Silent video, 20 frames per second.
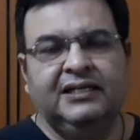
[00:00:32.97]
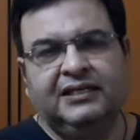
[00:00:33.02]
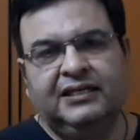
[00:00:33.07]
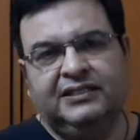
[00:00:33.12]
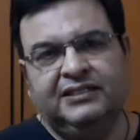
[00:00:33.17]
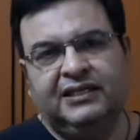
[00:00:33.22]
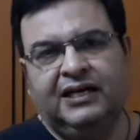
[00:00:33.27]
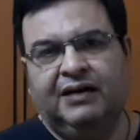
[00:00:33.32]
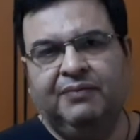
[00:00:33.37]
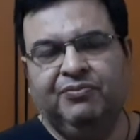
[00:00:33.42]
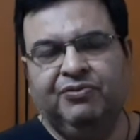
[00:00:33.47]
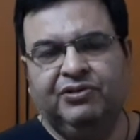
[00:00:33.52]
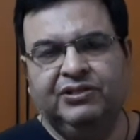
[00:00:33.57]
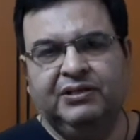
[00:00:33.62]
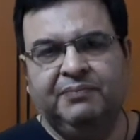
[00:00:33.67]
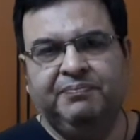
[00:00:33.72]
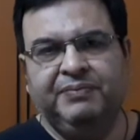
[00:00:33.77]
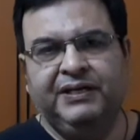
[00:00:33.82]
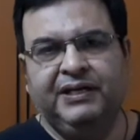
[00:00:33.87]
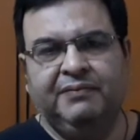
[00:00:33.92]
या शाम को
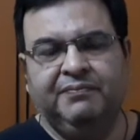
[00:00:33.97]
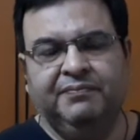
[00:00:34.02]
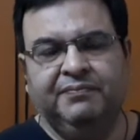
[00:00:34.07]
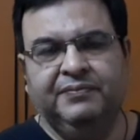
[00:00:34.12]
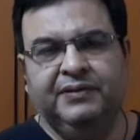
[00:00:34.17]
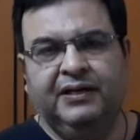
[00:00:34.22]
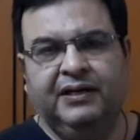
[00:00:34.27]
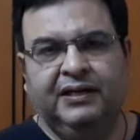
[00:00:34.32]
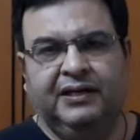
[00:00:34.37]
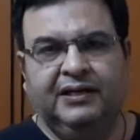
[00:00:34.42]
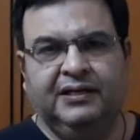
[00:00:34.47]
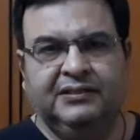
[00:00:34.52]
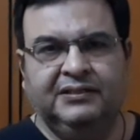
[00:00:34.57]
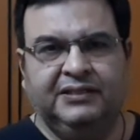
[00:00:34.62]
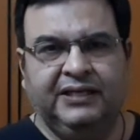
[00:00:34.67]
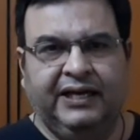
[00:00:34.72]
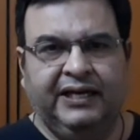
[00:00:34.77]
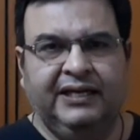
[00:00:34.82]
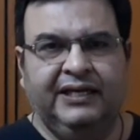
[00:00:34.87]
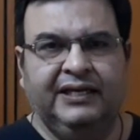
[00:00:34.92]
जब भी हम
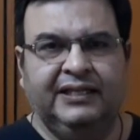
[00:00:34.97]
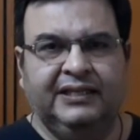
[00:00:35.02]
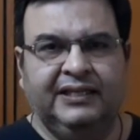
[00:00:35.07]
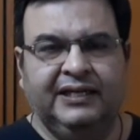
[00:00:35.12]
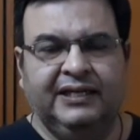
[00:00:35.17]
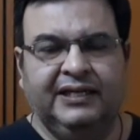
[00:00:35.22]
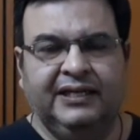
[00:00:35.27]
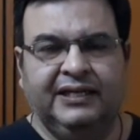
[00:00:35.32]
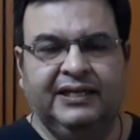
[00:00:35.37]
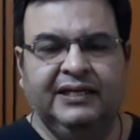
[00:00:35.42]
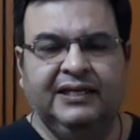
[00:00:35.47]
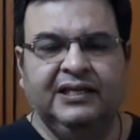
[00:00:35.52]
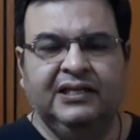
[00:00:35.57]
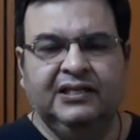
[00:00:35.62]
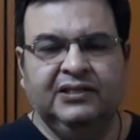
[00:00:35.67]
uh, चाय लेते हैं